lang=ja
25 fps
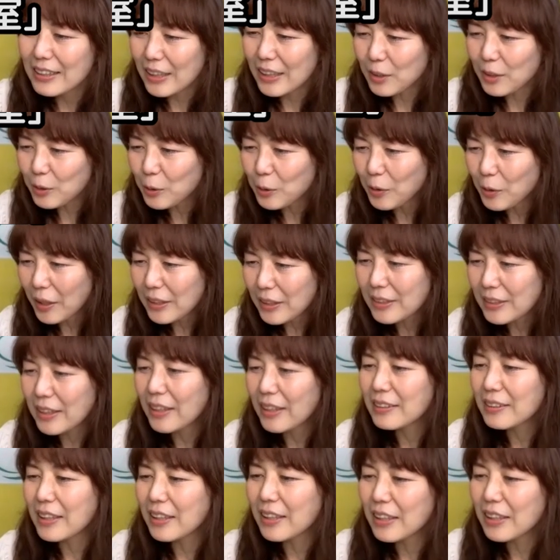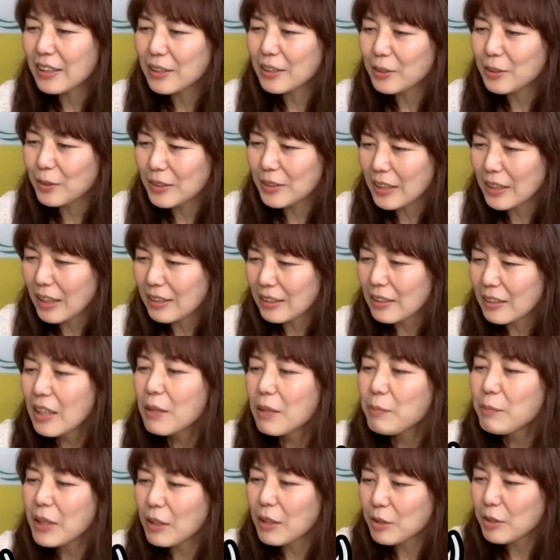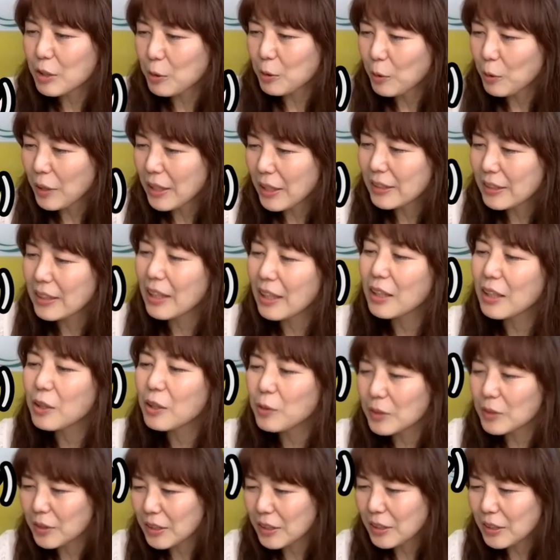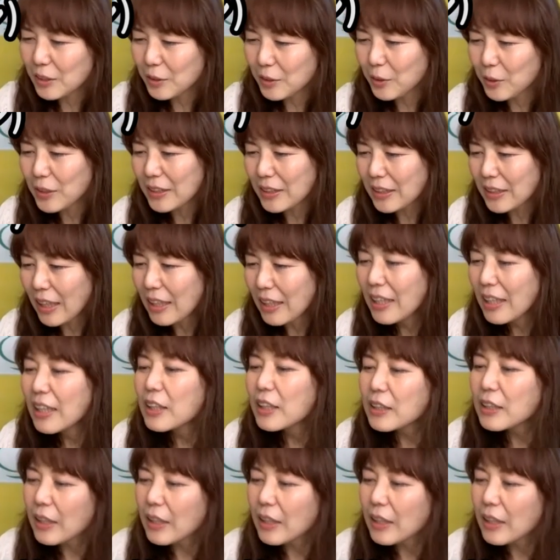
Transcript: 佐藤愛さん、谷育子さん、宮内浩平さん、小杉十郎太さん、